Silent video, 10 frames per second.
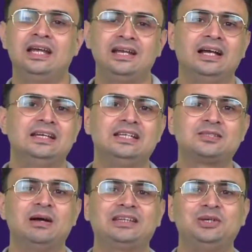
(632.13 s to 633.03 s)
है ना
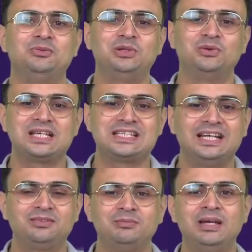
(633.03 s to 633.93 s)
इस बात की उम्मीदों के
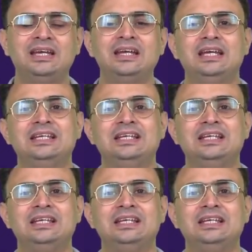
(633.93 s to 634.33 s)
साथ में